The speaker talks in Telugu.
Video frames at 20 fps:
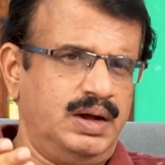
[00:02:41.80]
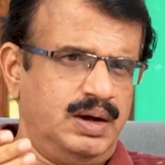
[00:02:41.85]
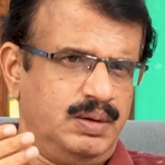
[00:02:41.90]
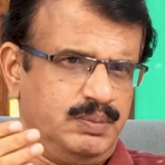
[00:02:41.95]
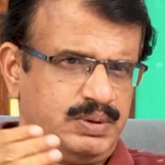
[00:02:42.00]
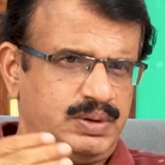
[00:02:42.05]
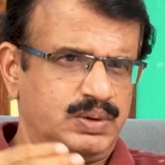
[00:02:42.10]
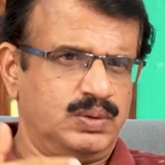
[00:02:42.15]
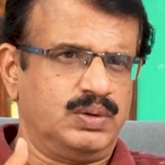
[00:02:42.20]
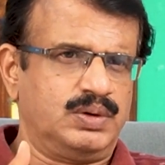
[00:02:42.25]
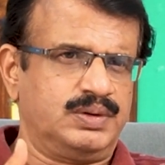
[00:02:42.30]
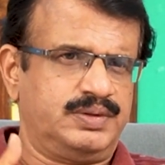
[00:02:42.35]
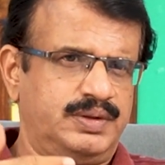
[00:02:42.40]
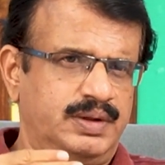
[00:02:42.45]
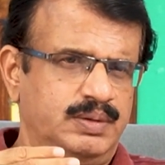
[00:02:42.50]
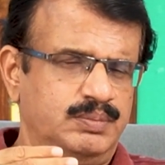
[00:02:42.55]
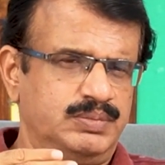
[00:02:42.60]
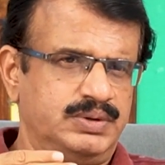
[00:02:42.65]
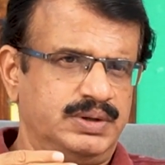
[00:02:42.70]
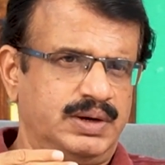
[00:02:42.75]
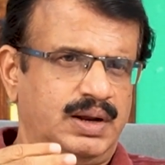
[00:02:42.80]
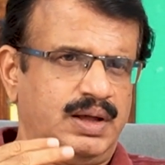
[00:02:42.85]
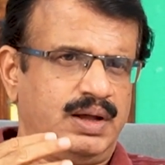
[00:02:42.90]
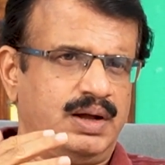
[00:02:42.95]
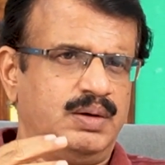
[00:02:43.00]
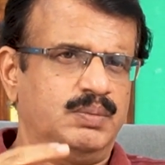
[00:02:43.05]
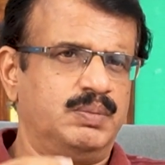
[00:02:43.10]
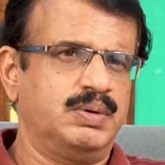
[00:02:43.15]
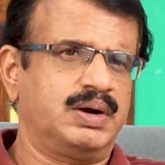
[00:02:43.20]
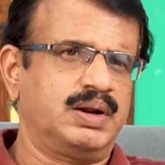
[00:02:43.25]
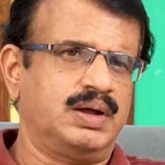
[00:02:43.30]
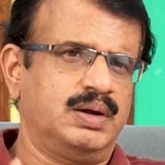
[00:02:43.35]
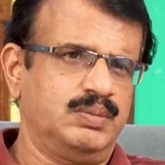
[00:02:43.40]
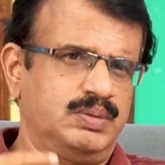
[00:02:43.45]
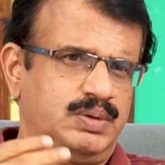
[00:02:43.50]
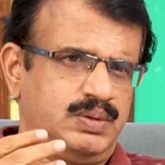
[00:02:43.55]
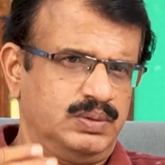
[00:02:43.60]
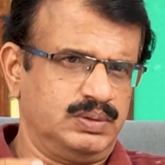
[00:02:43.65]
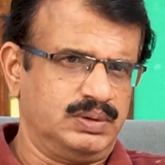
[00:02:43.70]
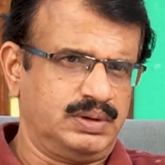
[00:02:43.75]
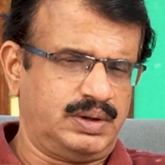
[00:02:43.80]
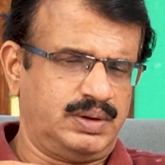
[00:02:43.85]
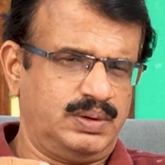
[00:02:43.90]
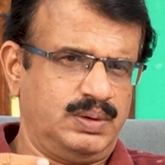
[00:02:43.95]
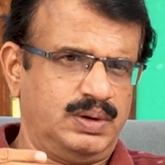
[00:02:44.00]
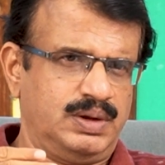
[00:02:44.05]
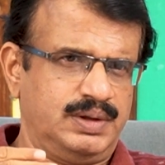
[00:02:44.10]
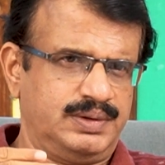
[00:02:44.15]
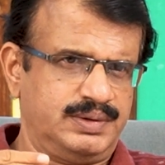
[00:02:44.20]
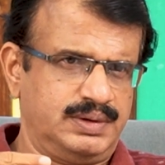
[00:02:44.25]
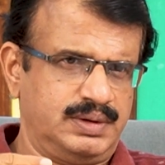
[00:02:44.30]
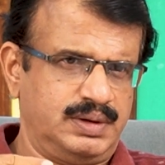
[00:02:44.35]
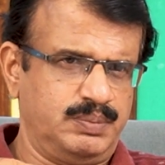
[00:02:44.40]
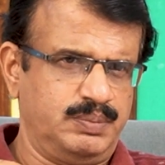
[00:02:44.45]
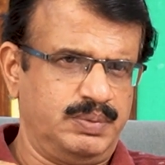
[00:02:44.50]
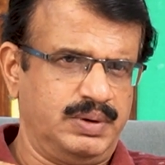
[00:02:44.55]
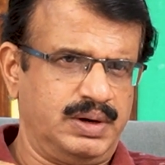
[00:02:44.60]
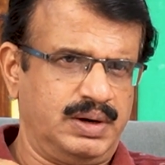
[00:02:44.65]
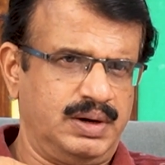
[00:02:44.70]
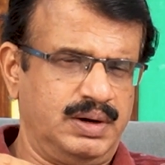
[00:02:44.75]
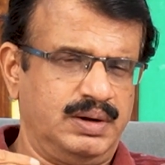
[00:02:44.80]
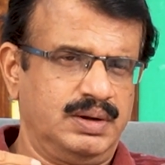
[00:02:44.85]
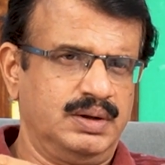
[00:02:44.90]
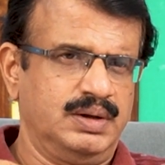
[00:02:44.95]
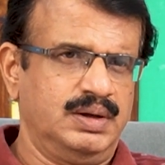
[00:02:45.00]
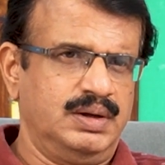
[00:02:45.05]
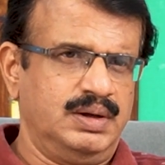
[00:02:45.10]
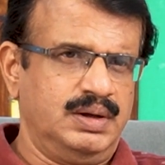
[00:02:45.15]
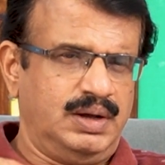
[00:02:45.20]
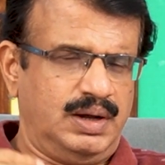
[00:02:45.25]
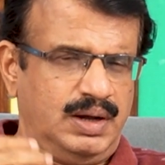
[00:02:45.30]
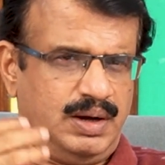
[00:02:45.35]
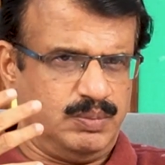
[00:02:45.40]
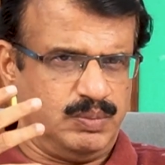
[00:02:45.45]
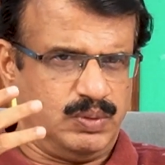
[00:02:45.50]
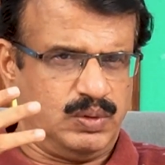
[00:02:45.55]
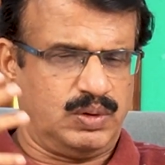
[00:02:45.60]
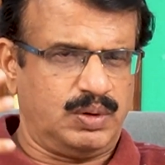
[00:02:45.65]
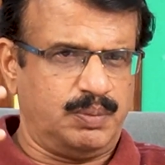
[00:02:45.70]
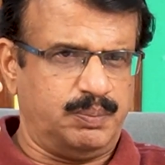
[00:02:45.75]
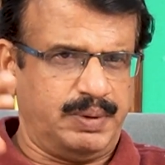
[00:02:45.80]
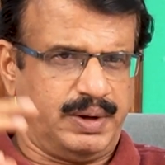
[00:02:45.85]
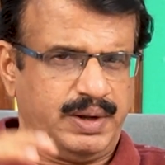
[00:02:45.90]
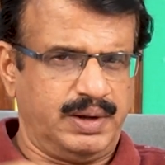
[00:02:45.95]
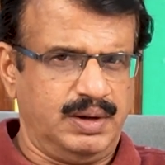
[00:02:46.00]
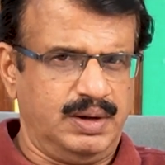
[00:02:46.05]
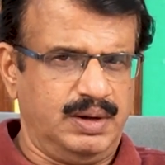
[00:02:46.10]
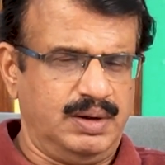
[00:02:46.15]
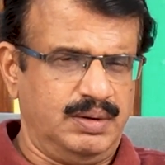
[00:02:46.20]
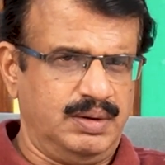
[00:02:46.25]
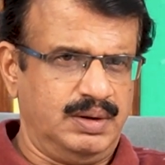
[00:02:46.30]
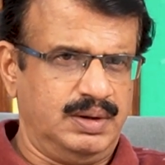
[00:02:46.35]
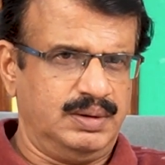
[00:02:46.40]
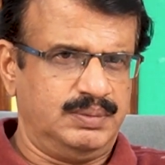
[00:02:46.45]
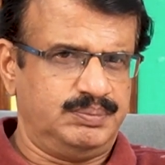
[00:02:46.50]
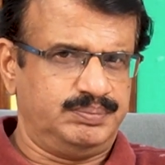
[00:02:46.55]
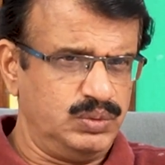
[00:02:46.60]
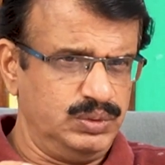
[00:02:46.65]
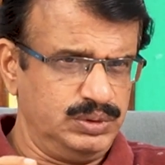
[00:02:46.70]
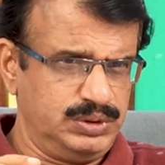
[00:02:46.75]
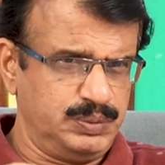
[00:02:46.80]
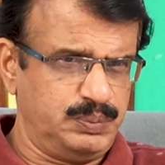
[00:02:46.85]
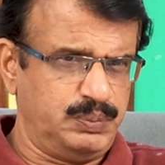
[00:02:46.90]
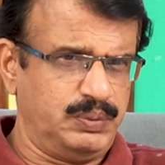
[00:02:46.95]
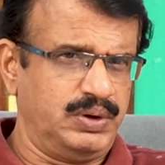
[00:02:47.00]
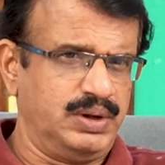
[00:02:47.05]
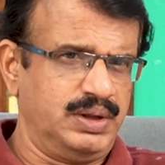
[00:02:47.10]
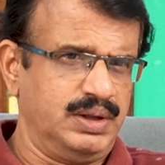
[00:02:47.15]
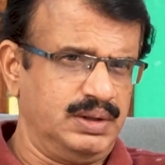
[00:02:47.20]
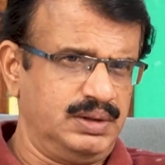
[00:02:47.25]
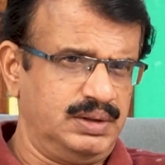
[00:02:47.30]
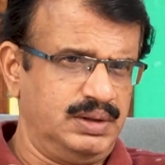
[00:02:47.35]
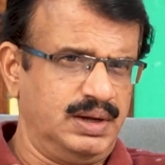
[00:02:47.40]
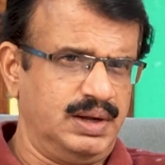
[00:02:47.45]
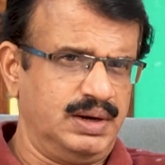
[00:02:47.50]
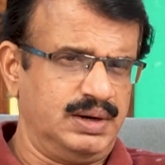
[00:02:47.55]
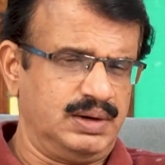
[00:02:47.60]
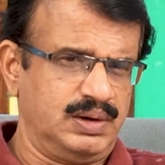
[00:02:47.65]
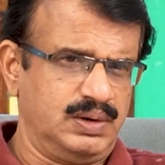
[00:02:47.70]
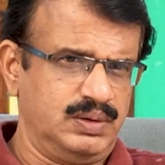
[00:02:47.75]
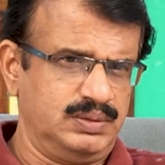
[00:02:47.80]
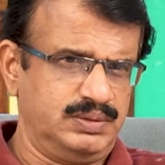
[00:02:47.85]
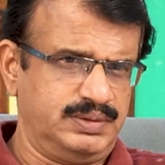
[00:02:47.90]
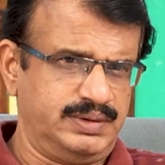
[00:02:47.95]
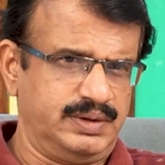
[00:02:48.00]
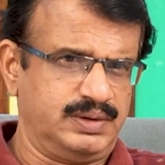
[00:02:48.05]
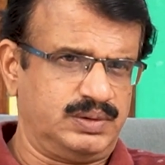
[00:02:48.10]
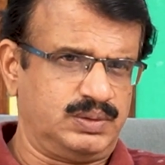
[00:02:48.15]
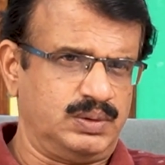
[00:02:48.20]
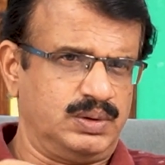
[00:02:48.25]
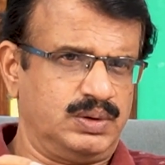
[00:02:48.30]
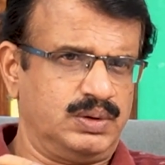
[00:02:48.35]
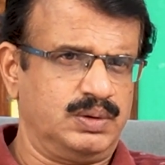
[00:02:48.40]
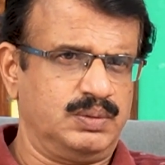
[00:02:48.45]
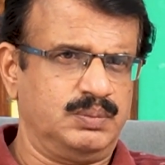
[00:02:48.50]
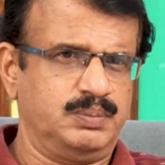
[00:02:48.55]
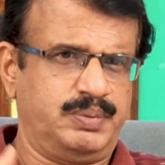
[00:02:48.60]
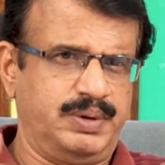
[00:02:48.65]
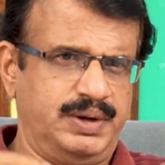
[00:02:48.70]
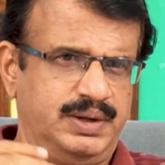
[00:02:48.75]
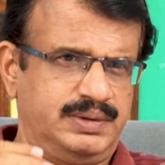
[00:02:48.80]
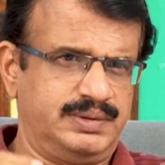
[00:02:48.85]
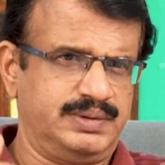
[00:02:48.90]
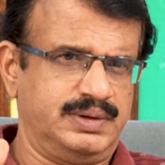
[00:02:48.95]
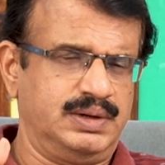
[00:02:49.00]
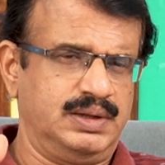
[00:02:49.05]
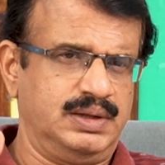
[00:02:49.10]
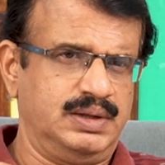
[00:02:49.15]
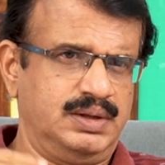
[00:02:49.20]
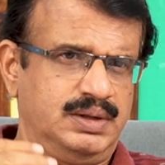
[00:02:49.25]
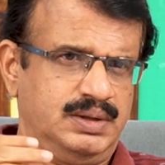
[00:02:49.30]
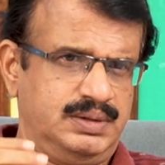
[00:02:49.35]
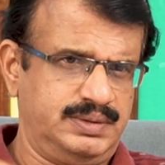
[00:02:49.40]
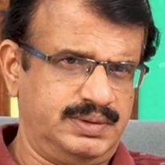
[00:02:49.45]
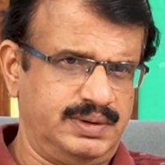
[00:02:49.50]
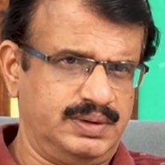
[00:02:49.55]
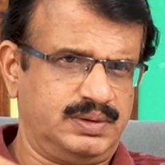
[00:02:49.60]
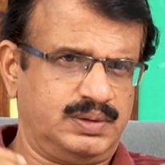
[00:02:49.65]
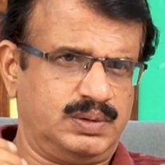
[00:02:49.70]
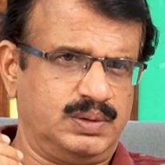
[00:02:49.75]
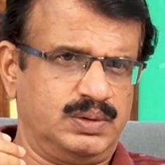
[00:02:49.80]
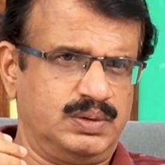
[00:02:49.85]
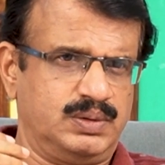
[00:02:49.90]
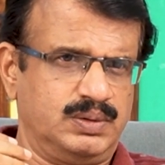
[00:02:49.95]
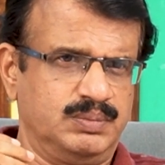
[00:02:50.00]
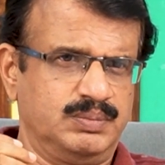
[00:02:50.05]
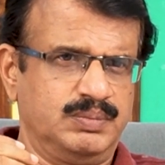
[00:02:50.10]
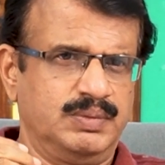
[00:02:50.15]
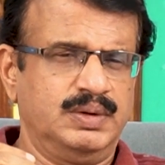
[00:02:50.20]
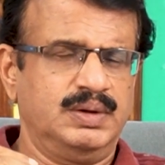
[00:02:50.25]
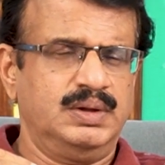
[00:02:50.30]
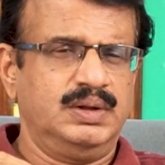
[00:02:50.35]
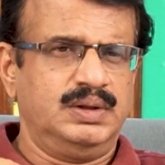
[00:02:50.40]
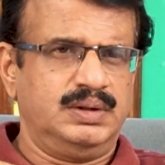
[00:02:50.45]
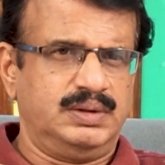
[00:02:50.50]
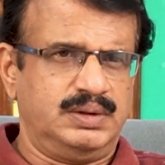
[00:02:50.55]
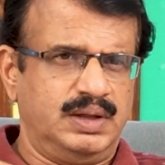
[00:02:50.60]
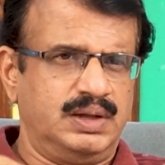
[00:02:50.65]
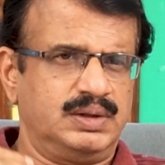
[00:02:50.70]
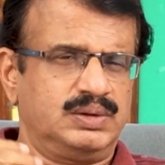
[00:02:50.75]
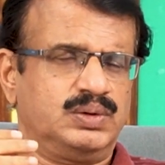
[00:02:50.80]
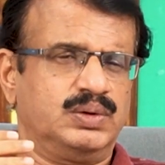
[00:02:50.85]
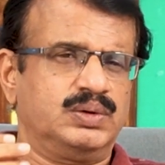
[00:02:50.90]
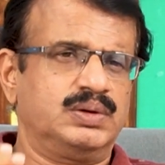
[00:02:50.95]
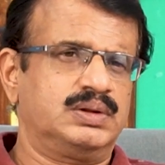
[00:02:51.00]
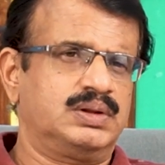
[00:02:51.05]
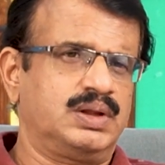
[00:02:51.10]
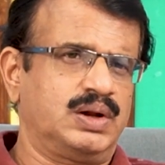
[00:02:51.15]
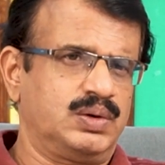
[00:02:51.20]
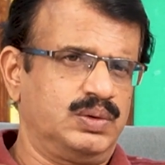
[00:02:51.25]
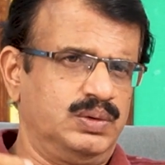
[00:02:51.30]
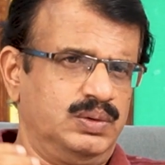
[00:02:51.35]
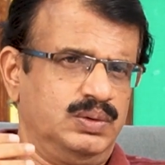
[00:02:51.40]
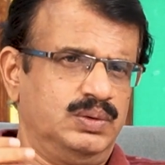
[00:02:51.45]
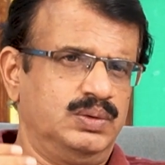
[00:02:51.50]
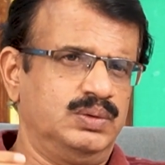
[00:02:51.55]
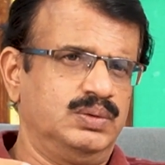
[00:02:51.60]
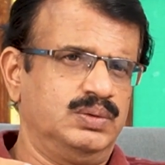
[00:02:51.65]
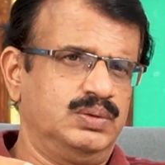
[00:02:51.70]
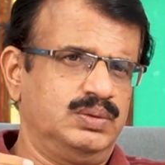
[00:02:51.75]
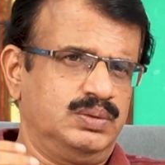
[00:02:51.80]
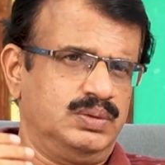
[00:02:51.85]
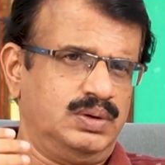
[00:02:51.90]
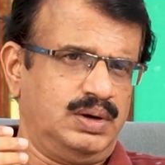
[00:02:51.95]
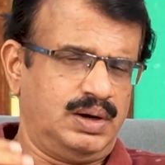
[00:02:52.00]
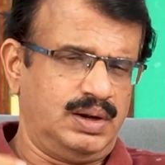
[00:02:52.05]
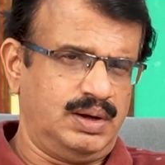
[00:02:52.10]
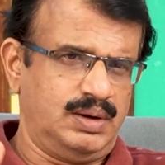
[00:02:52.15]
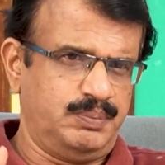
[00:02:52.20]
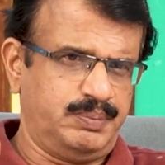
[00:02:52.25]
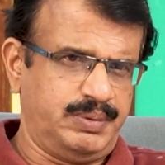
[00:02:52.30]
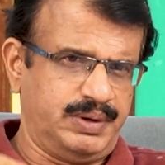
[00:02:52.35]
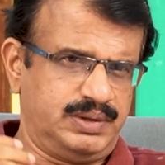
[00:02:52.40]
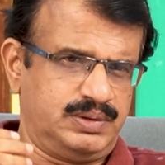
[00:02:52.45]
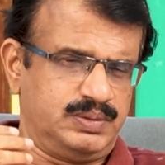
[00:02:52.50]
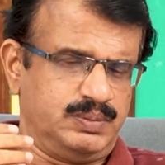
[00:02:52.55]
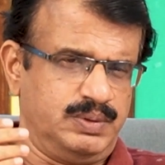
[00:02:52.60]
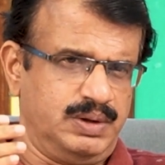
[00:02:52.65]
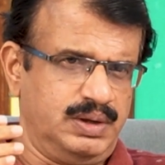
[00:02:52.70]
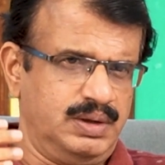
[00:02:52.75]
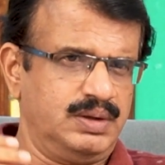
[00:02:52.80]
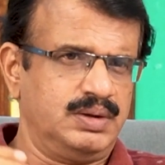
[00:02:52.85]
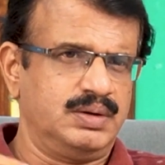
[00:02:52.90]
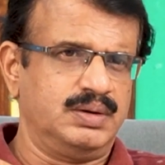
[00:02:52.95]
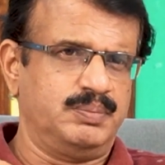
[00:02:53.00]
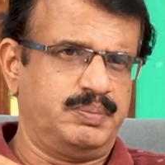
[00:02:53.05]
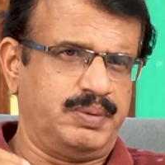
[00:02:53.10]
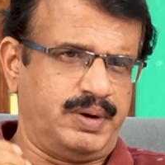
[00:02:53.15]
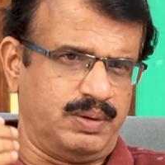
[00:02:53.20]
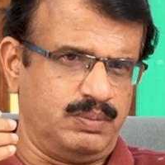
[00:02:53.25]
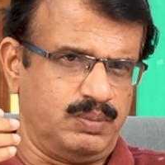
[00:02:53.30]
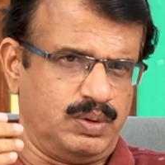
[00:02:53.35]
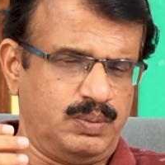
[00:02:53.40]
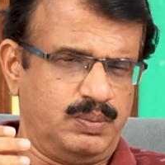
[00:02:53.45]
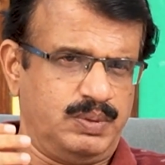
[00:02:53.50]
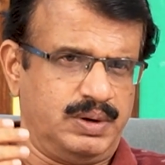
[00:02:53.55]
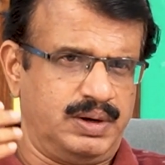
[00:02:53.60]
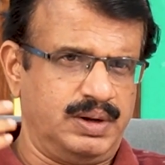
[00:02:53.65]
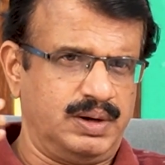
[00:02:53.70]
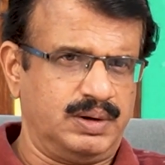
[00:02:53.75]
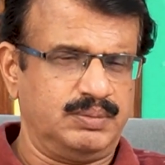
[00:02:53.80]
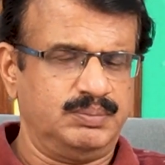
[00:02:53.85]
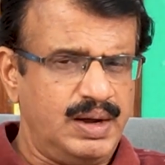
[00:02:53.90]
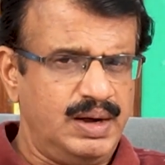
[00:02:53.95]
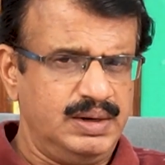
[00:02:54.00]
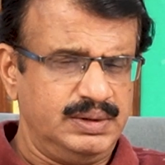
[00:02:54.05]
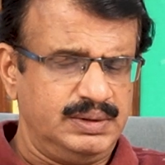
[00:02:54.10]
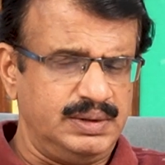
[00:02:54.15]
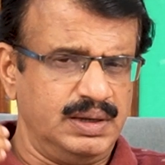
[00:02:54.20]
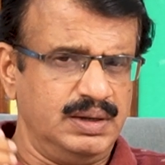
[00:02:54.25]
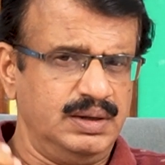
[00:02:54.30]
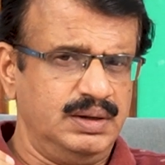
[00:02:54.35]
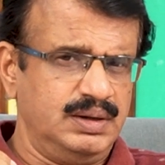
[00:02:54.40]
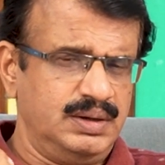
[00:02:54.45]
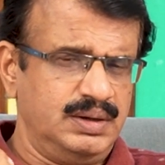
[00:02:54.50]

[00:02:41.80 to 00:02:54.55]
ఆమెది కూడా సేమ్ జిల్లా కాబట్టి ఆమె కొంత క్యూరియాసిటీ పెరిగి ఆమె కూడా పైగా కూచిపూడి దాంట్లో చేస్తుండడం పిహెచ్డి చేస్తుండడం దాంతో ఇద్దరు అలా పరిచయం అయ్యి ప్రేమలో పడ్డారు అయితే